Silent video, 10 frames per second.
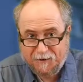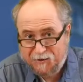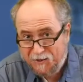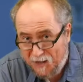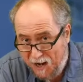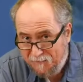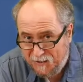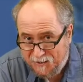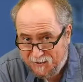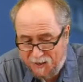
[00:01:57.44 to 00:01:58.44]
In die
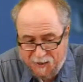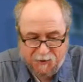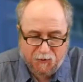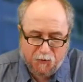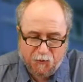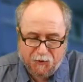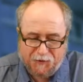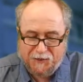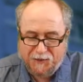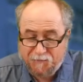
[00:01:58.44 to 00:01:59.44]
Karnevalszeit
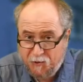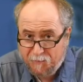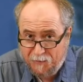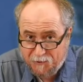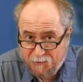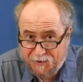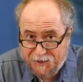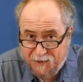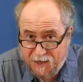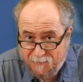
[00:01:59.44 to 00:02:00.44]
gehört das
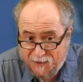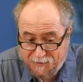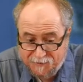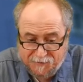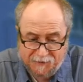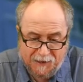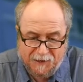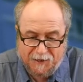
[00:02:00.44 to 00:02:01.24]
Volleyballturnier der MES.